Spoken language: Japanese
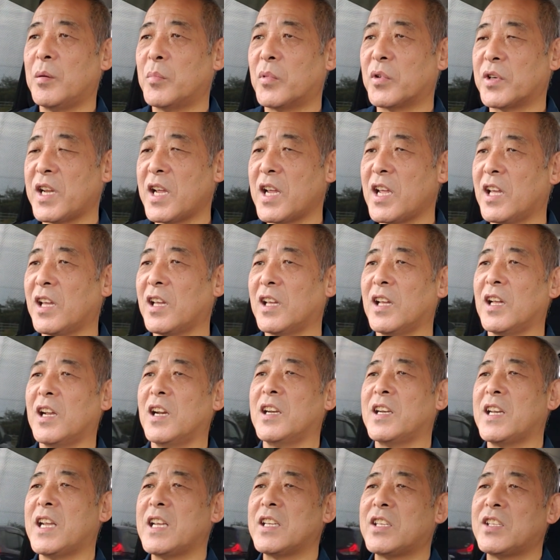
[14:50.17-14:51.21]
もうレ、
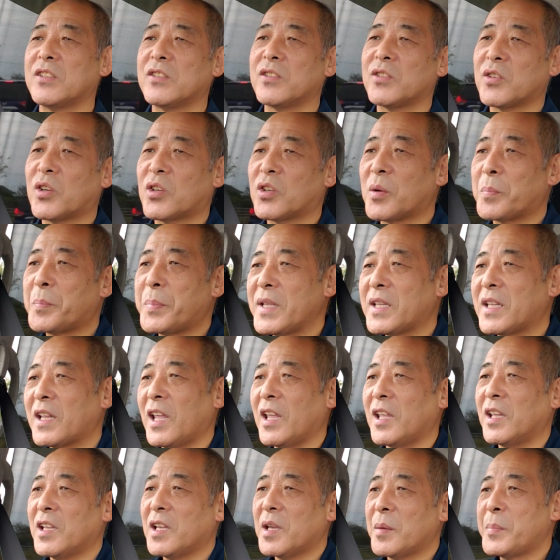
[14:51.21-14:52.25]
レーシング場の
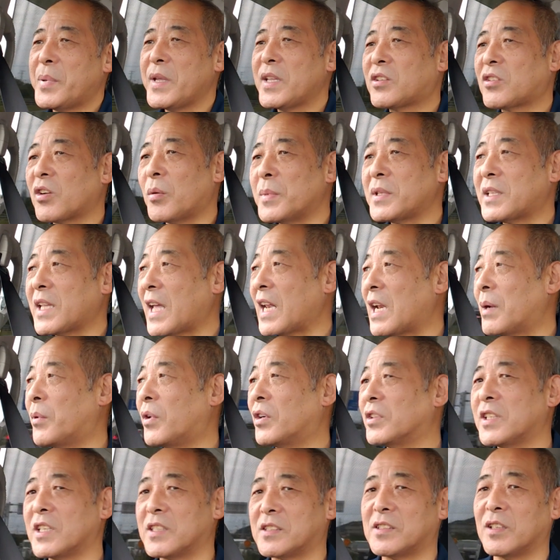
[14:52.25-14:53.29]
ピッ、ピットみたいな
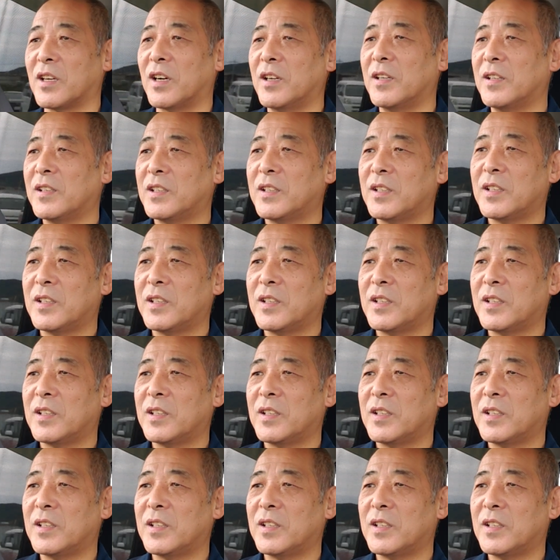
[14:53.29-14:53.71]
もんですよ。